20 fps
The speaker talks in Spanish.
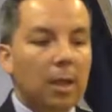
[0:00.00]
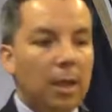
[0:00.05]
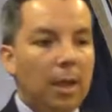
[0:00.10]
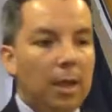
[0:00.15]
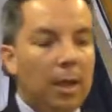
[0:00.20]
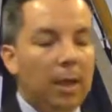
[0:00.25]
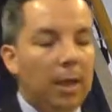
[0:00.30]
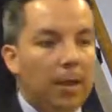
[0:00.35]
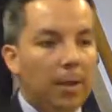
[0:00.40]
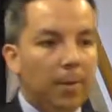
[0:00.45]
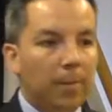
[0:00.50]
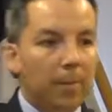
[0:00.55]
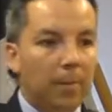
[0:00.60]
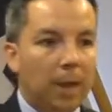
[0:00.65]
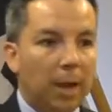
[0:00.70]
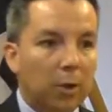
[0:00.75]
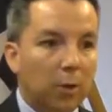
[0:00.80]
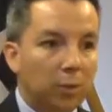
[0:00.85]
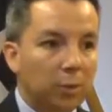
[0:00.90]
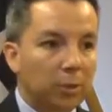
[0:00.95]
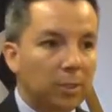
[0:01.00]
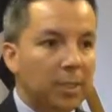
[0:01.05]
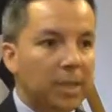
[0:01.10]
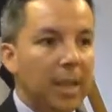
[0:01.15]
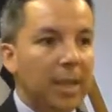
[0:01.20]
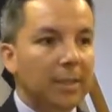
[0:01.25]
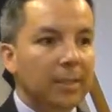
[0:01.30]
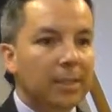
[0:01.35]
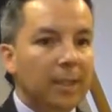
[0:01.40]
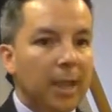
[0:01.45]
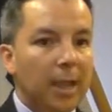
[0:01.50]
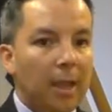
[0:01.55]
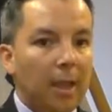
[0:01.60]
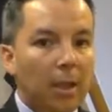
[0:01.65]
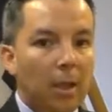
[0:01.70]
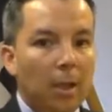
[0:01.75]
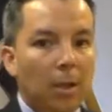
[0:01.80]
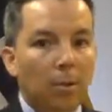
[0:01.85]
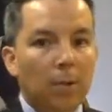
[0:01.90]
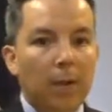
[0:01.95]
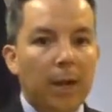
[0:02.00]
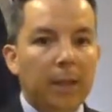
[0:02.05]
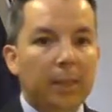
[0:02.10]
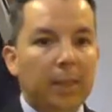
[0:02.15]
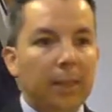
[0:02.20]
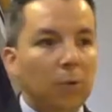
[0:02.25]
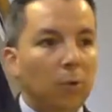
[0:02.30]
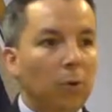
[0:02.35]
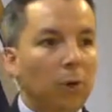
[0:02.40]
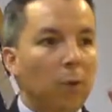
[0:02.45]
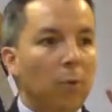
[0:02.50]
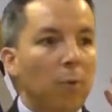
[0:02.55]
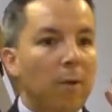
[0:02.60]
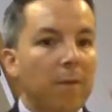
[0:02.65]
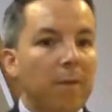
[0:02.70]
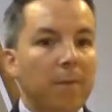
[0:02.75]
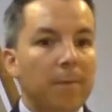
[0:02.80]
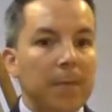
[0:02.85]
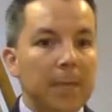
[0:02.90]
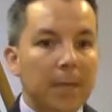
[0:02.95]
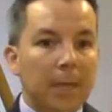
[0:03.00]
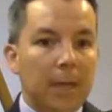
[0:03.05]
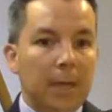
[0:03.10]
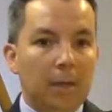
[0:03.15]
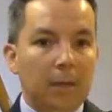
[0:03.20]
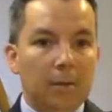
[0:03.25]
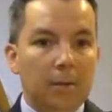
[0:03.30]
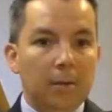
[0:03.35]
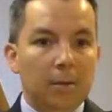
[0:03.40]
ah, la conciencia para tener una nueva vida.